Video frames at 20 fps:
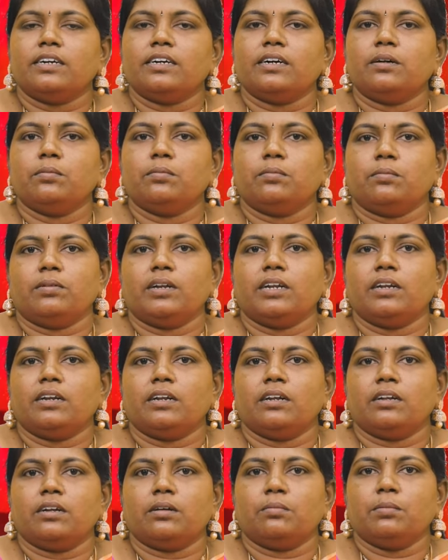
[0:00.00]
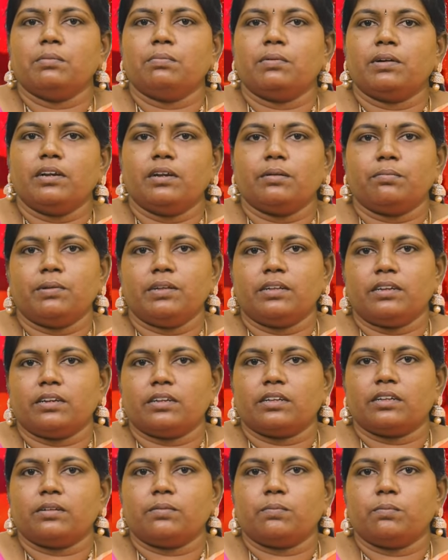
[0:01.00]
கிரக அமைப்புகள் எப்படி
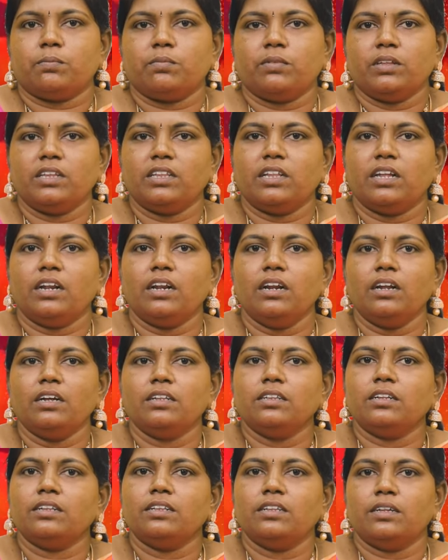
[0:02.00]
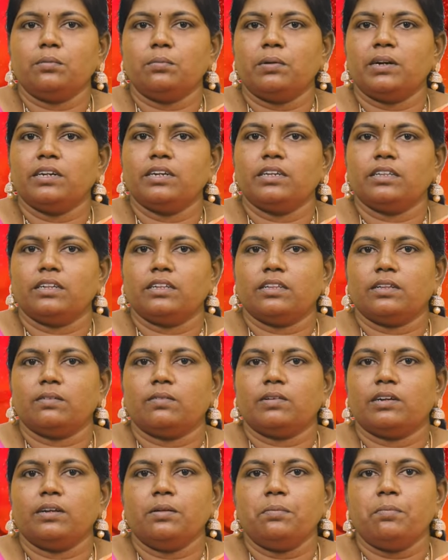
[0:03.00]
இருக்கு இது எல்லாம் தான் தீர்மானிக்குதே
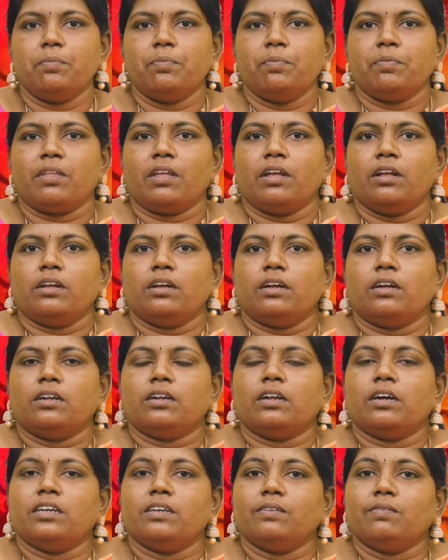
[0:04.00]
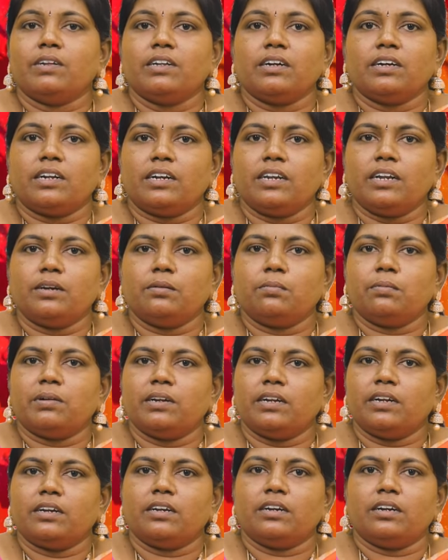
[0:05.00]
தவிர நான் இவரை கல்யாணம்
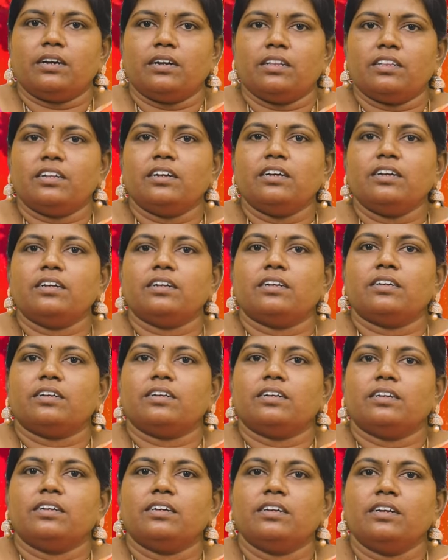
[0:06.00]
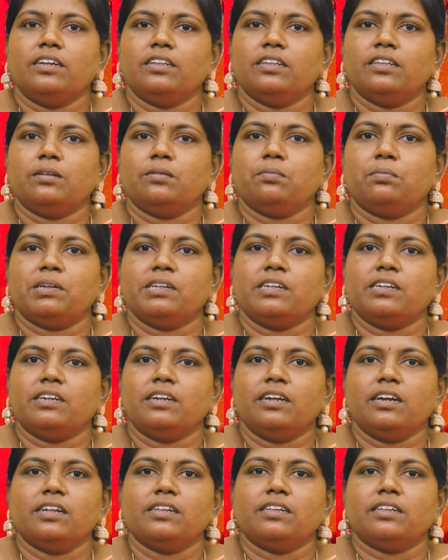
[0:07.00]
பண்ணிக்கிட்டனால தான் இந்த
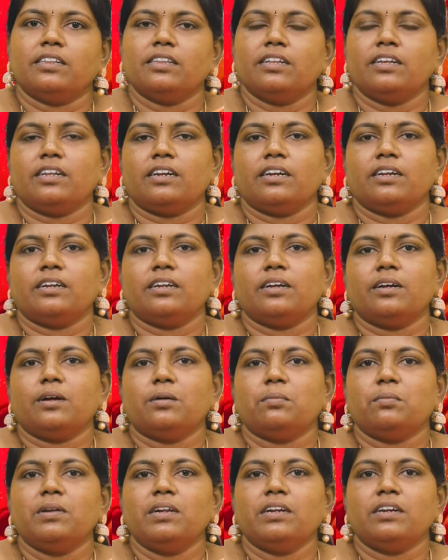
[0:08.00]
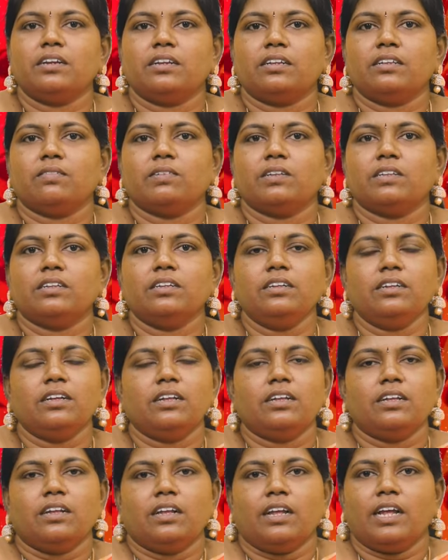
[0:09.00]
பிரச்சனைகளை சந்திக்கிறேன் அப்படின்றது வந்து
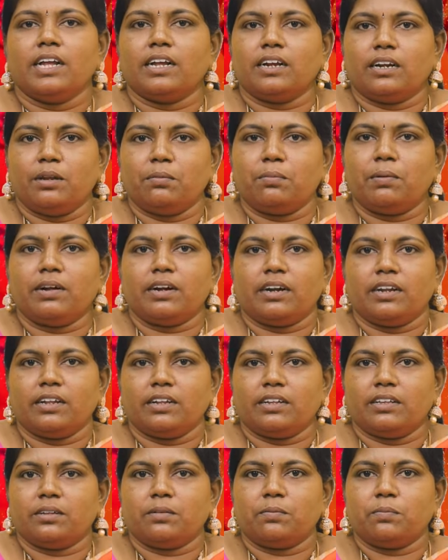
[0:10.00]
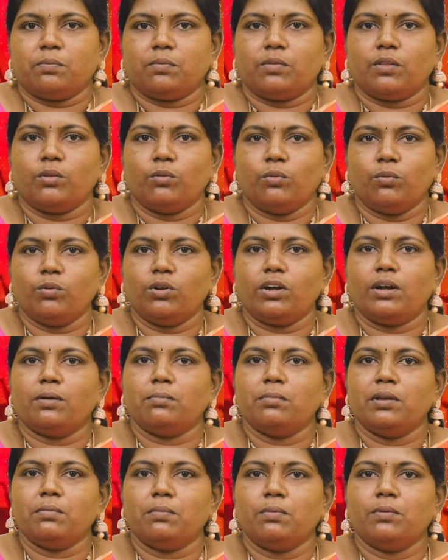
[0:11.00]
கண்டிப்பாக கிடையாது உங்கள்
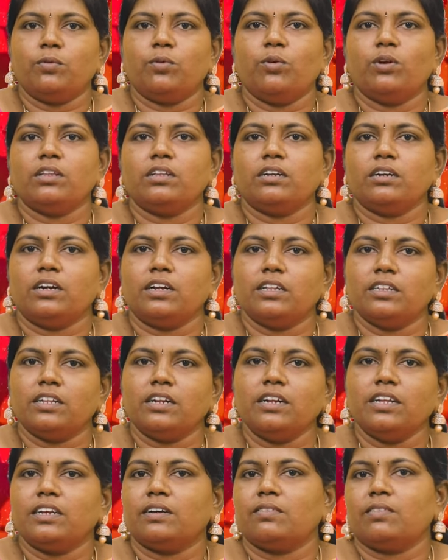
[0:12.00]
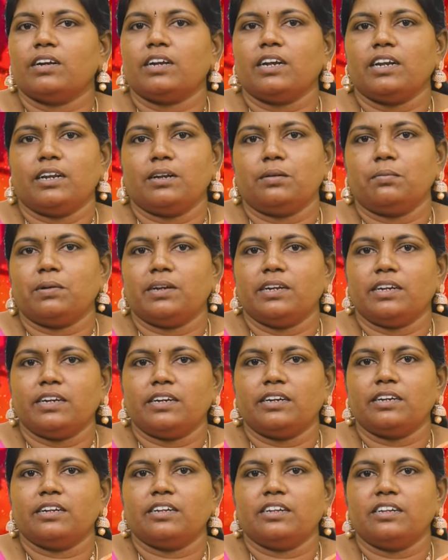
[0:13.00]
அமைப்பு உள்ளதுனால தான் நீங்கள் அவரை கல்யாணம்
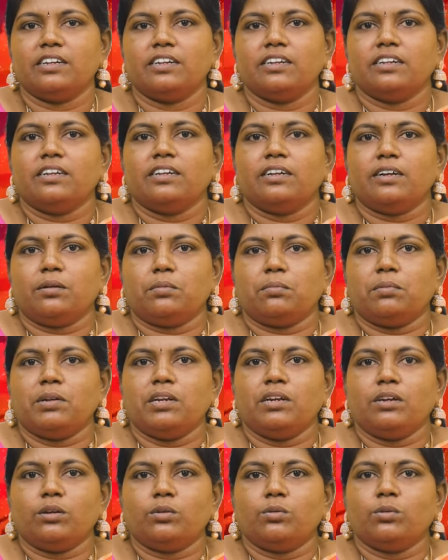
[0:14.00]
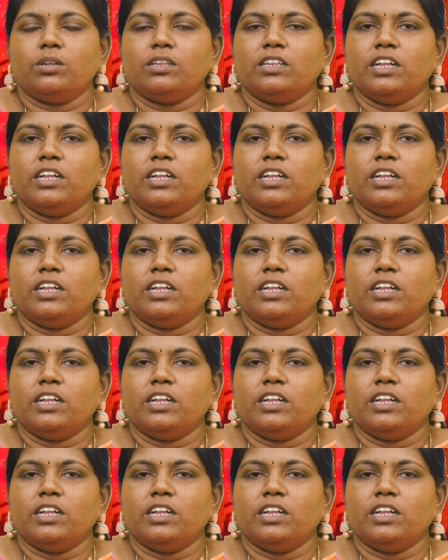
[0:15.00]
பண்ணிக்கிட்டீங்க அப்படின்ற ஒரு